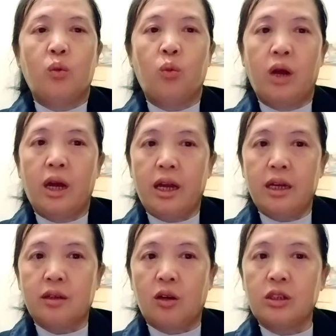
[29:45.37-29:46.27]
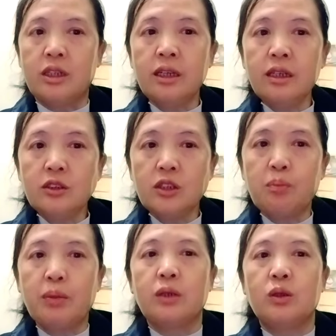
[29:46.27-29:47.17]
và hay có khi
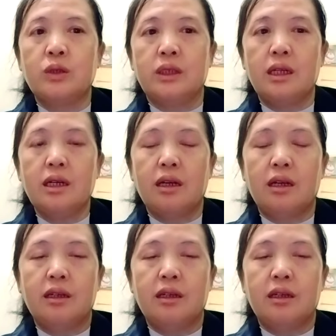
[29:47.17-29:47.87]
chấp lời đồ chỉ năng